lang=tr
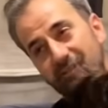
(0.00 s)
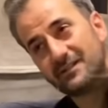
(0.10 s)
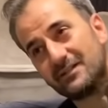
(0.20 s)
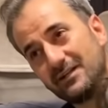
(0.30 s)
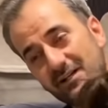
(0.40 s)

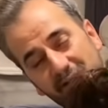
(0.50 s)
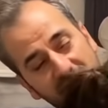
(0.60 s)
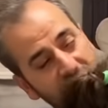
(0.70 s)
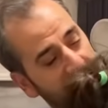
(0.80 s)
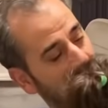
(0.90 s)
Hadi
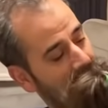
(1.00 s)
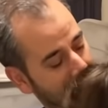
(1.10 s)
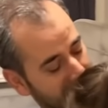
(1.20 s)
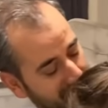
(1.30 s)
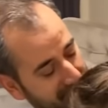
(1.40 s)
yatıyor
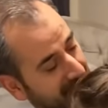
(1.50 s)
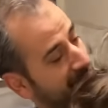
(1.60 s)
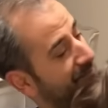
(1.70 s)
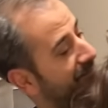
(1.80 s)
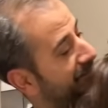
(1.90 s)
muyuz?
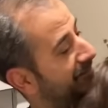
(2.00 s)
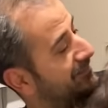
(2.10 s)
Hayır.